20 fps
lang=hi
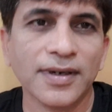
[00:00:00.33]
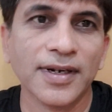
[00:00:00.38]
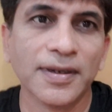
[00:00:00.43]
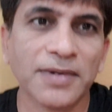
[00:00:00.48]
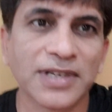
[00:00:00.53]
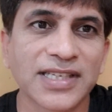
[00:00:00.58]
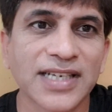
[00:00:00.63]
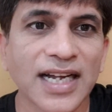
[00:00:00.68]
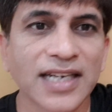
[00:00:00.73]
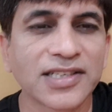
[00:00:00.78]

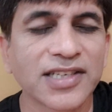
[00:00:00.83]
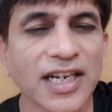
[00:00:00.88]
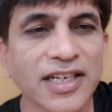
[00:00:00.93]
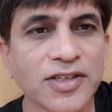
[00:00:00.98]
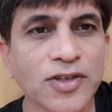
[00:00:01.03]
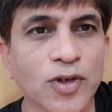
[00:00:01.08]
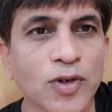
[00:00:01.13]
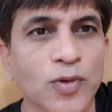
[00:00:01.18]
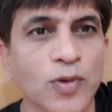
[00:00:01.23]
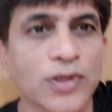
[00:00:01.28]
नमस्कार
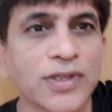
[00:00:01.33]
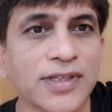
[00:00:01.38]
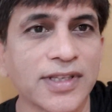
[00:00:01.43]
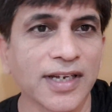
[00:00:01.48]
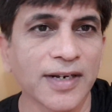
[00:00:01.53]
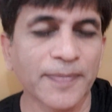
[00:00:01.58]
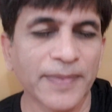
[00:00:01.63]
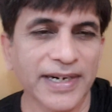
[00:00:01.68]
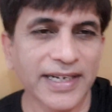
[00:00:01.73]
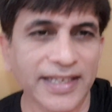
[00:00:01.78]
साथियों
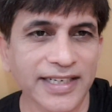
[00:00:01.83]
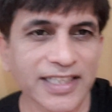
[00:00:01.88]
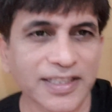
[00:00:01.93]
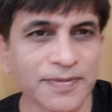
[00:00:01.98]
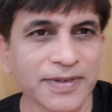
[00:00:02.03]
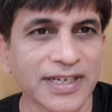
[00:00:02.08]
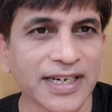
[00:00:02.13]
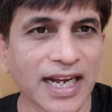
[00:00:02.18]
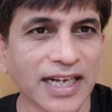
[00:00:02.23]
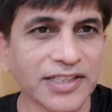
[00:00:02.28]
उत्तर
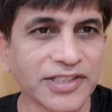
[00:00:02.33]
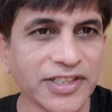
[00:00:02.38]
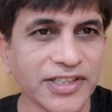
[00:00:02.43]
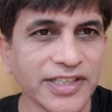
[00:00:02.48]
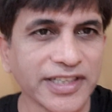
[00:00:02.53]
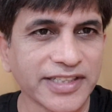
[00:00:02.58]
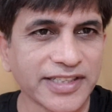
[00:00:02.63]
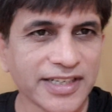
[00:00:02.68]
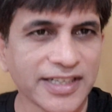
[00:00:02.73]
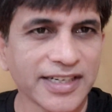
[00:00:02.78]
प्रदेश में
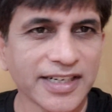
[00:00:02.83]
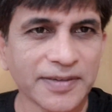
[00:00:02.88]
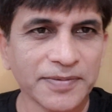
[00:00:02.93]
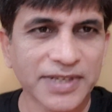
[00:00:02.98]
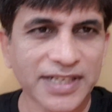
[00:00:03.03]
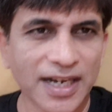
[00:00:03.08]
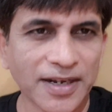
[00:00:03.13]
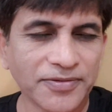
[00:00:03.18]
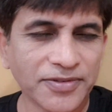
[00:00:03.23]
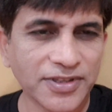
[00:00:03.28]
राजनीतिक
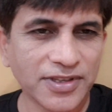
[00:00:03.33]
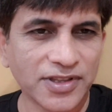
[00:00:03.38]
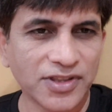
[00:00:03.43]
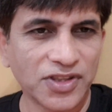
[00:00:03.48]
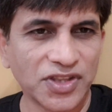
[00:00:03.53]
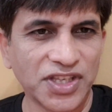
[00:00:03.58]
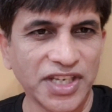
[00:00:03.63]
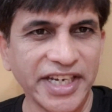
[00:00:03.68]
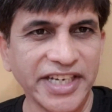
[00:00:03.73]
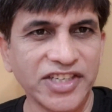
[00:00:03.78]
सरगर्मी काफ़ी
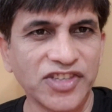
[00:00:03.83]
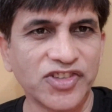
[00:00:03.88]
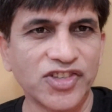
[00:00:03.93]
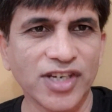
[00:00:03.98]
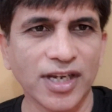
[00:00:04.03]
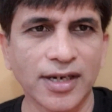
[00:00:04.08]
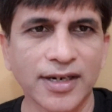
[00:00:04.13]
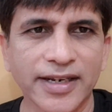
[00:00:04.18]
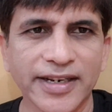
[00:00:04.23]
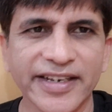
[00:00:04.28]
तेज
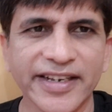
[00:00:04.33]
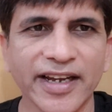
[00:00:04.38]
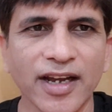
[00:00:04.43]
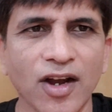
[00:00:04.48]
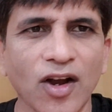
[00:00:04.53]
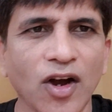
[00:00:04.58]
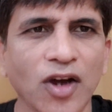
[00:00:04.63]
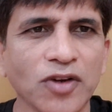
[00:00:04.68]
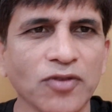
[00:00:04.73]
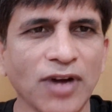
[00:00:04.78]
चल रही
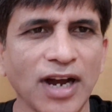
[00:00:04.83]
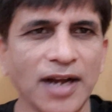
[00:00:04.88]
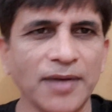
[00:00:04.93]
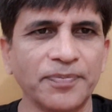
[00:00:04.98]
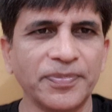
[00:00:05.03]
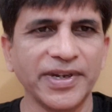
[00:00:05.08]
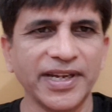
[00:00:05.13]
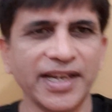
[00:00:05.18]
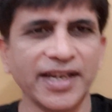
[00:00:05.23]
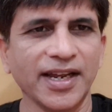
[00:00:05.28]
है और वहाँ
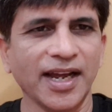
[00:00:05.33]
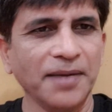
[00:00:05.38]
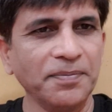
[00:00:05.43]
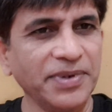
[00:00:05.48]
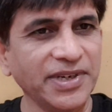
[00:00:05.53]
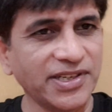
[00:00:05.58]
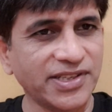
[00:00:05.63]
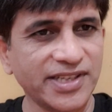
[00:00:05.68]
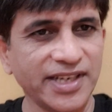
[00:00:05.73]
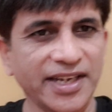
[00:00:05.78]
पे
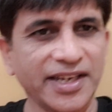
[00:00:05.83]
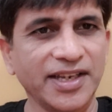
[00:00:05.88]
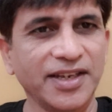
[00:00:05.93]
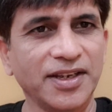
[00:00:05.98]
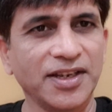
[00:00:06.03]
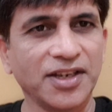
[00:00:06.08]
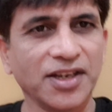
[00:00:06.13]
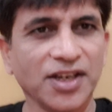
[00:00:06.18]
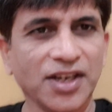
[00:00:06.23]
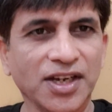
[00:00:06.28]
अभी से
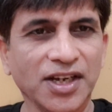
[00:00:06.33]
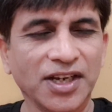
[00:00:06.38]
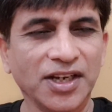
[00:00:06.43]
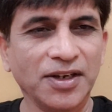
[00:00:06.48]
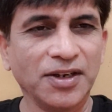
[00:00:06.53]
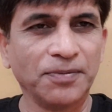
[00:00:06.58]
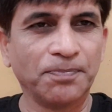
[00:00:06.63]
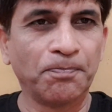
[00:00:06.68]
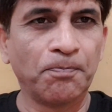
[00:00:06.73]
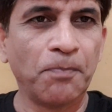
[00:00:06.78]
ही
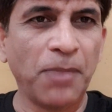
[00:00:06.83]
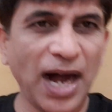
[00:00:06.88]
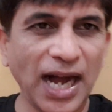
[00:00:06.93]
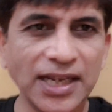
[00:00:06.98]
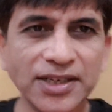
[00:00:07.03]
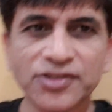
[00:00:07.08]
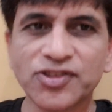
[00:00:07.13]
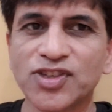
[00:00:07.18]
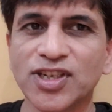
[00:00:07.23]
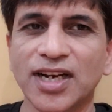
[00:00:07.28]

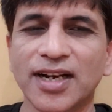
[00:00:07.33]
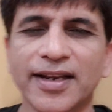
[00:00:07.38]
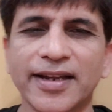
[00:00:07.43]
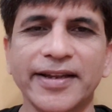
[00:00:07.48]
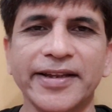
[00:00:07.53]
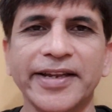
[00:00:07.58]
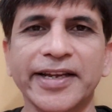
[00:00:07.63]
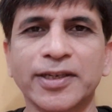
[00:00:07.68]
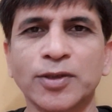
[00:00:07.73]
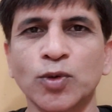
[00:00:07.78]
बांध चल रहे
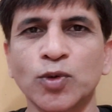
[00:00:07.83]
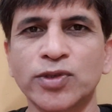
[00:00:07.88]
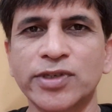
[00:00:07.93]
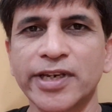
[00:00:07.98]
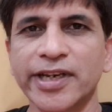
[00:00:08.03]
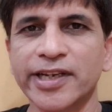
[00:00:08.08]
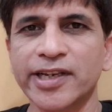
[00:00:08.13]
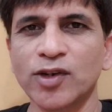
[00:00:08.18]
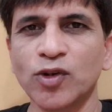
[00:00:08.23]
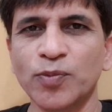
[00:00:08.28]
हैं एक
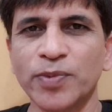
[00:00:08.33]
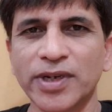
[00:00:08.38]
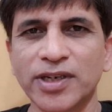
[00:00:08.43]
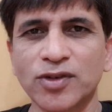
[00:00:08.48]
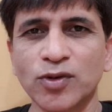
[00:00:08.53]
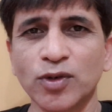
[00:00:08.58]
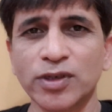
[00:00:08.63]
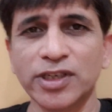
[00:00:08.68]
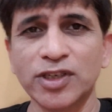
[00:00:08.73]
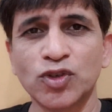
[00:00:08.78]
दूसरे के ऊपर
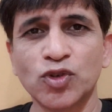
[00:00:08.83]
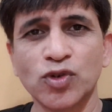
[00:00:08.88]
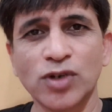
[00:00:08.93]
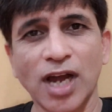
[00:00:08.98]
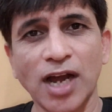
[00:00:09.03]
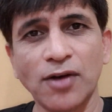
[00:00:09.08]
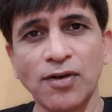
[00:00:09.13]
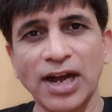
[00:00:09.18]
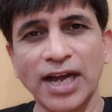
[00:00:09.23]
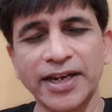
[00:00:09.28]
क्योंकि
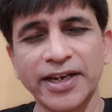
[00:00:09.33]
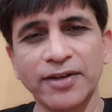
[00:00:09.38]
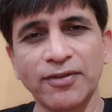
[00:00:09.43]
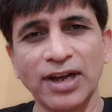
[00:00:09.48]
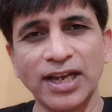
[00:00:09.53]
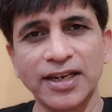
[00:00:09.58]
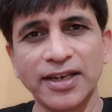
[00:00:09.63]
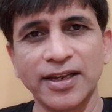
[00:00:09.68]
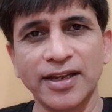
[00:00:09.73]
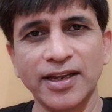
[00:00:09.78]
चुनाव आने
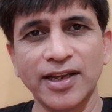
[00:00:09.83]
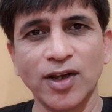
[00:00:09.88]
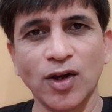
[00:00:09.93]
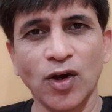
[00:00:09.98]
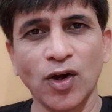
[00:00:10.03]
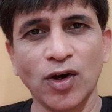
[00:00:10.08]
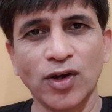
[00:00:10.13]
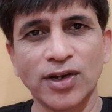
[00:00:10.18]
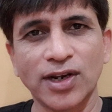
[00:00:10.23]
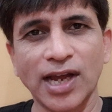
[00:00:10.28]
वाले हैं
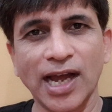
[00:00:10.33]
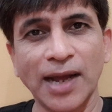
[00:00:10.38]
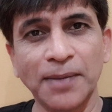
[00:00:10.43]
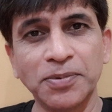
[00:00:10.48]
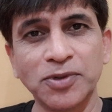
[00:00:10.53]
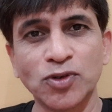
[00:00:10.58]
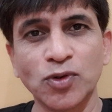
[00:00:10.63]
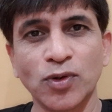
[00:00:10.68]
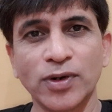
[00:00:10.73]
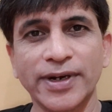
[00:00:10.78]
और
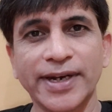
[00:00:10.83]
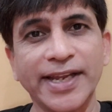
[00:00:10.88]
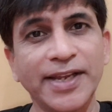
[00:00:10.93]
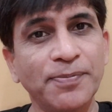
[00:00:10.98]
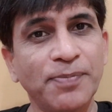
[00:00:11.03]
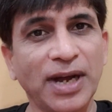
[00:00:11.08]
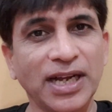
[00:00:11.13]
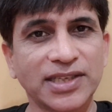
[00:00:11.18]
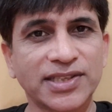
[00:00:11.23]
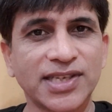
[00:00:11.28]
अब जो
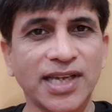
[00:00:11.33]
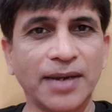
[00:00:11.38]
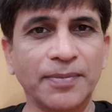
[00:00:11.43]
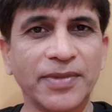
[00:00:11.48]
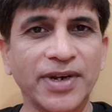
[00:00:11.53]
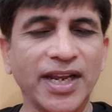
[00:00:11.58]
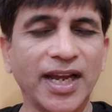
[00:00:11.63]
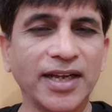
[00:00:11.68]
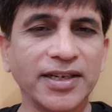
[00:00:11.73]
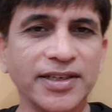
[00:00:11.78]
नई बात
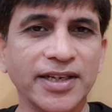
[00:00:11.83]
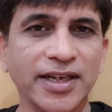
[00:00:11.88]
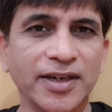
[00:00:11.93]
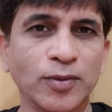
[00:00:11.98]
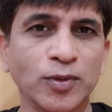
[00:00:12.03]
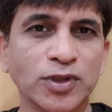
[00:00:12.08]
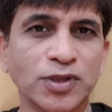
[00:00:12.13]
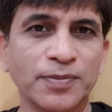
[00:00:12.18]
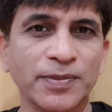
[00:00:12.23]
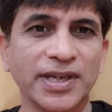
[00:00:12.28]
सामने आई है
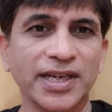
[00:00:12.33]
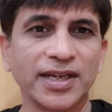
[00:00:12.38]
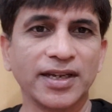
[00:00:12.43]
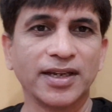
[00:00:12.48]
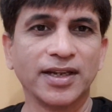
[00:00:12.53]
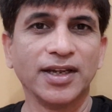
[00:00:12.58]
उसमें